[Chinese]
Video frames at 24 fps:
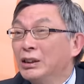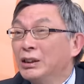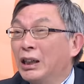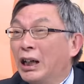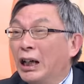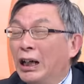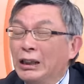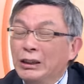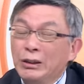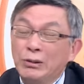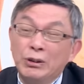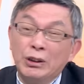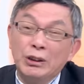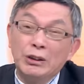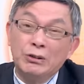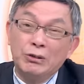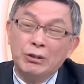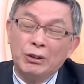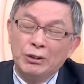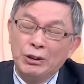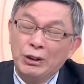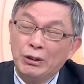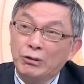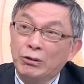啊，因为
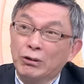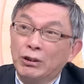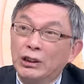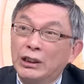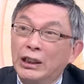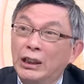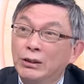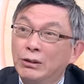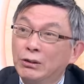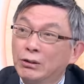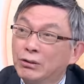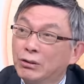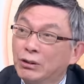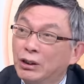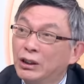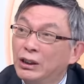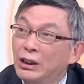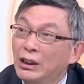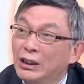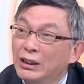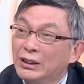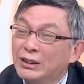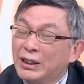说你说说看，就是说